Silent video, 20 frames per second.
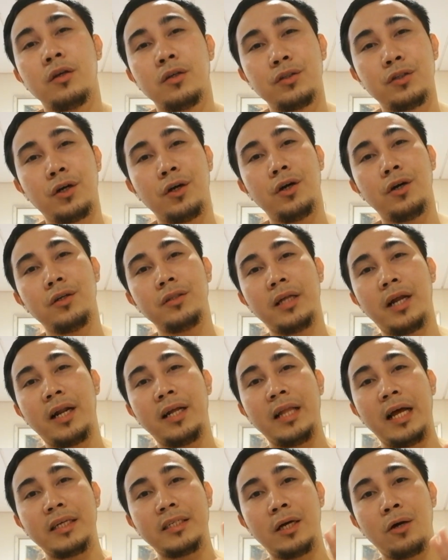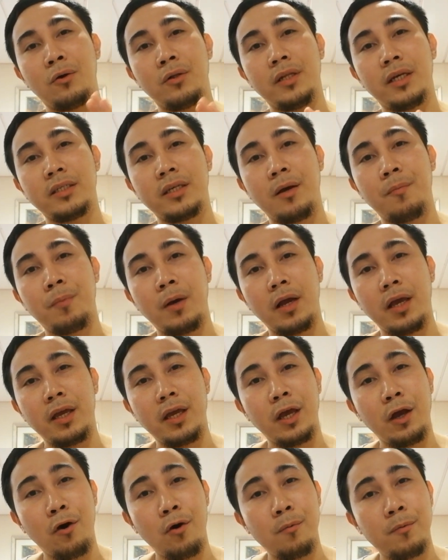So, naranasan ko na sa
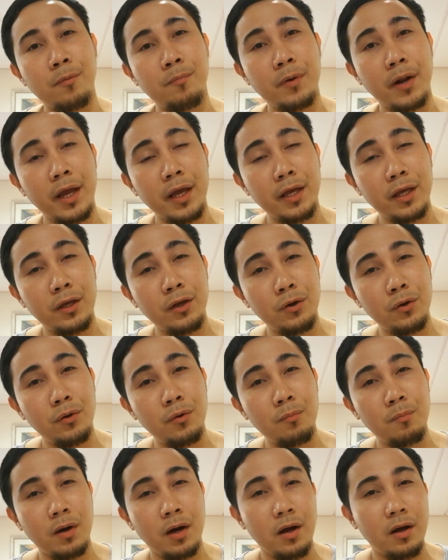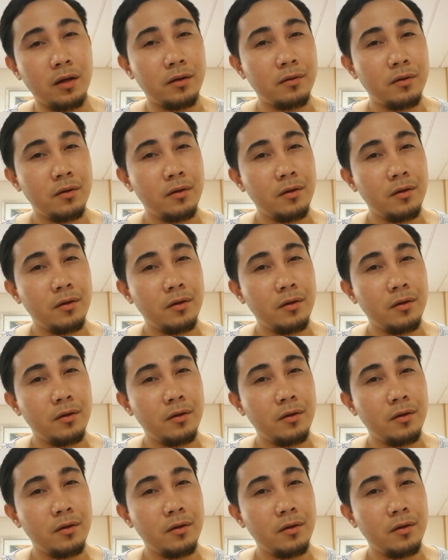pagiging overbreak yung mga